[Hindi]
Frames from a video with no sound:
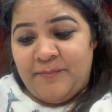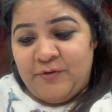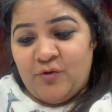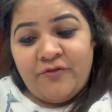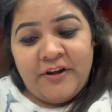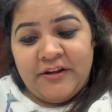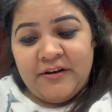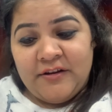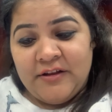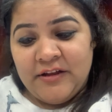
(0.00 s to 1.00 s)
भी तो फिट
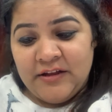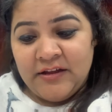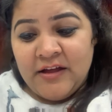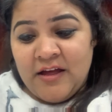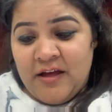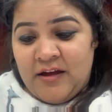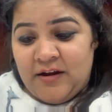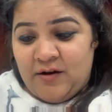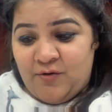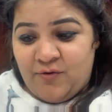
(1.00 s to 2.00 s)

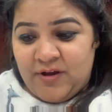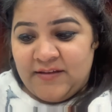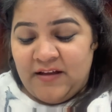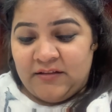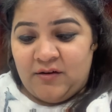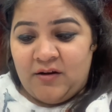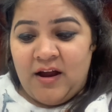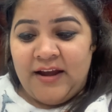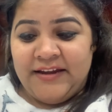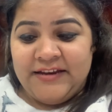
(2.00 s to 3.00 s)
रहोगे ज़्यादा और
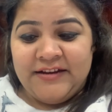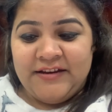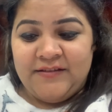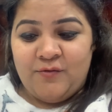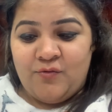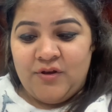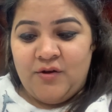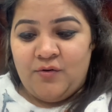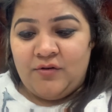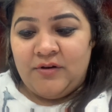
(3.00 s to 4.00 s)
हाइट इंक्रीज होगी
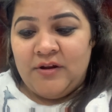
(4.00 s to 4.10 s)
और